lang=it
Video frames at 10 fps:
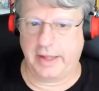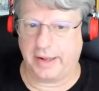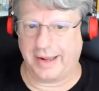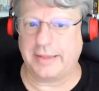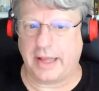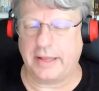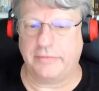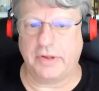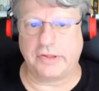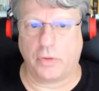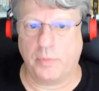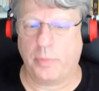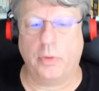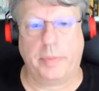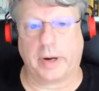in realtà deve essere un
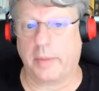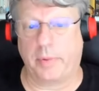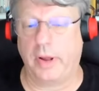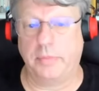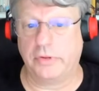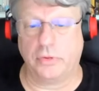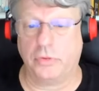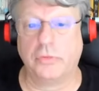pool, perché poi hai bisogno